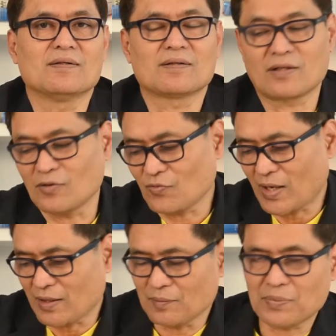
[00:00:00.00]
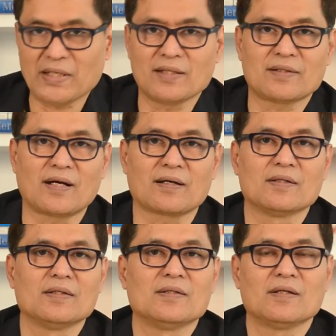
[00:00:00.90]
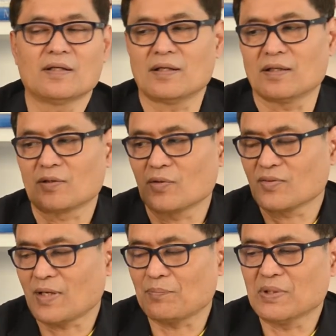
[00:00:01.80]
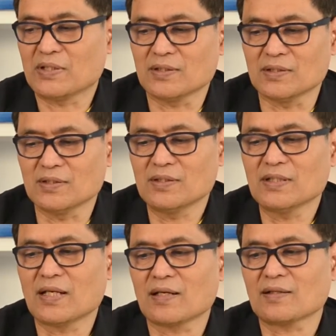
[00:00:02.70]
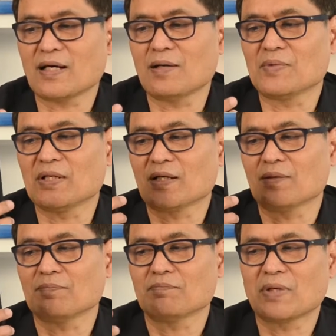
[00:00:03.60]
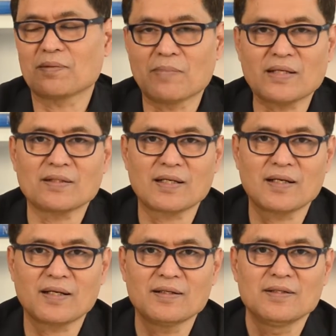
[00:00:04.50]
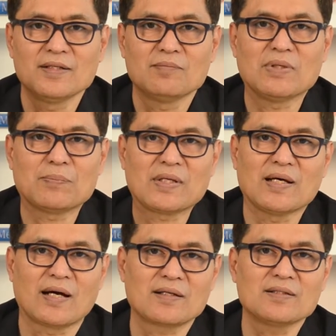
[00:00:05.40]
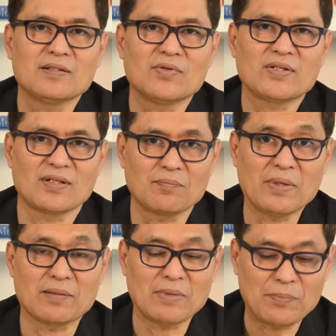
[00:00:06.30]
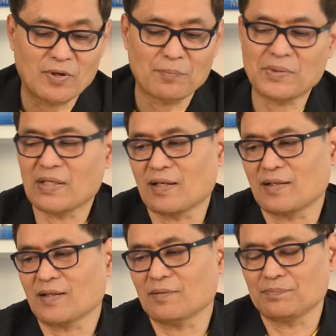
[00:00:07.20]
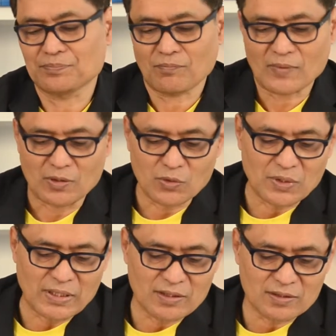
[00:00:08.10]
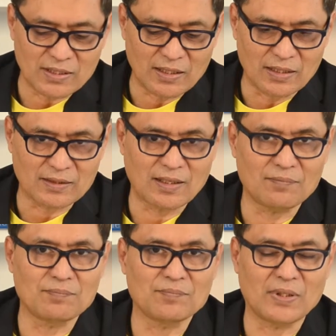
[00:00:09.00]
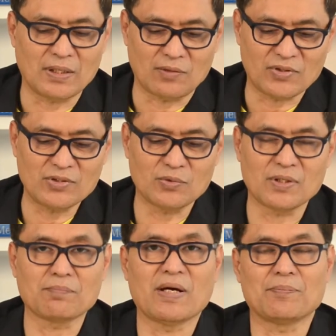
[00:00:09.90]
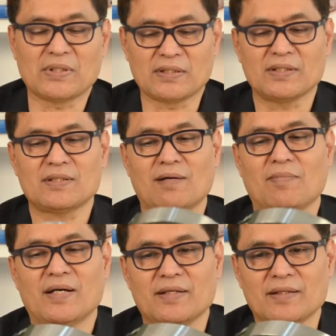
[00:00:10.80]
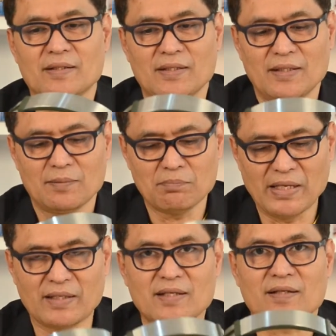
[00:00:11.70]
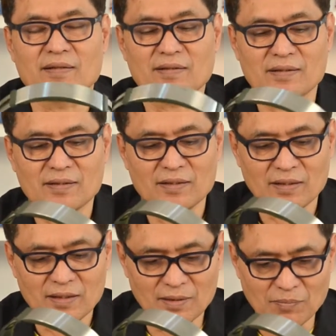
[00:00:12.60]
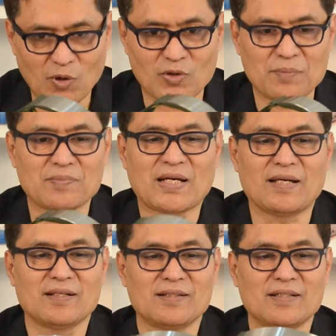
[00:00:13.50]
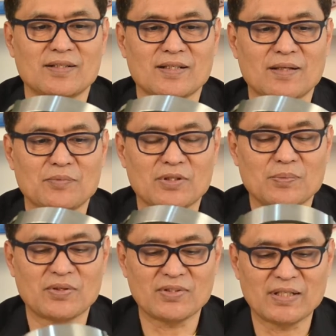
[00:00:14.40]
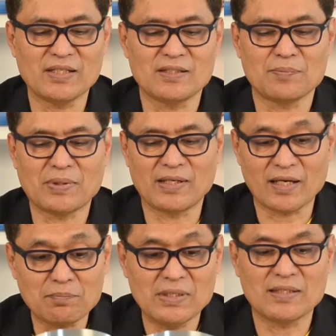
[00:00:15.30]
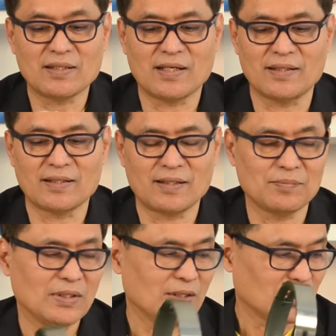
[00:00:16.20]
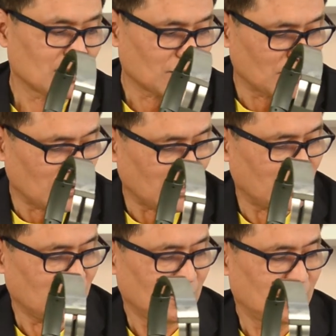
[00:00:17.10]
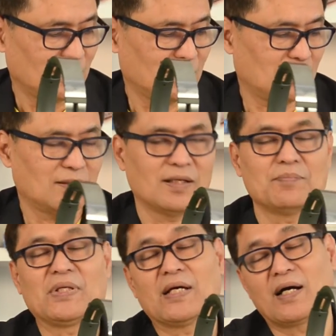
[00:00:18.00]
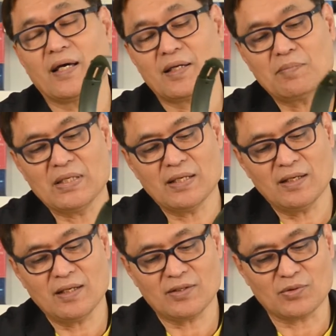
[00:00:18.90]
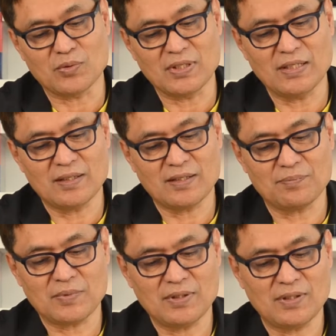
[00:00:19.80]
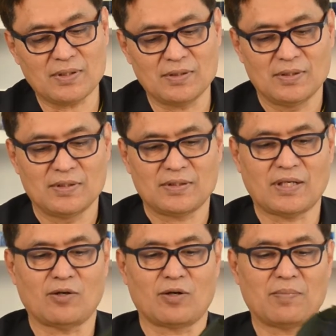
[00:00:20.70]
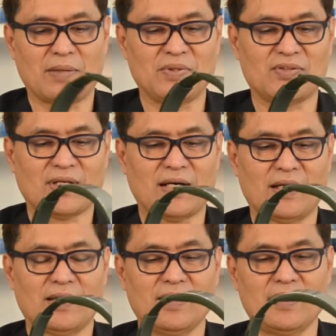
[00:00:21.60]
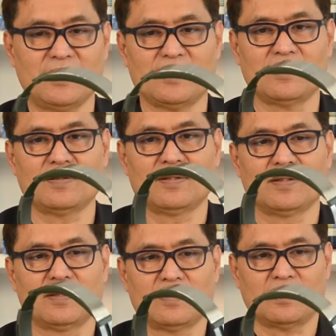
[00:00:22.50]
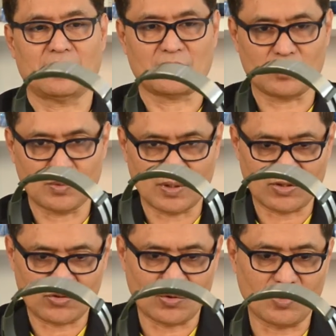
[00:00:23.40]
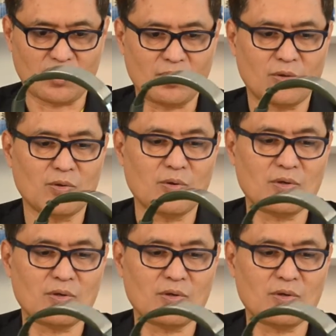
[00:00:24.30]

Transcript: เราฟังเพลงจากโทรศัพท์มือถือ หรืออะไรก็ตามเนี่ยนะครับ มันมักจะมีปัญหาก็คือว่าเสียงเบสไม่พอเพียงนะครับ รุ่นนี้ก็จะทำวัสดุอีกแบบหนึ่งที่ทำให้เบสเนี่ยอิ่มอกอิ่มใจเลยทีนะครับ โดยเฉพาะซีรีส์ที่เป็น XB ทั้งหลายนะครับตัว MDR XB 550นี้นะครับ ก็จะออกแบบดีไซน์ให้ตัวทรงโค้ง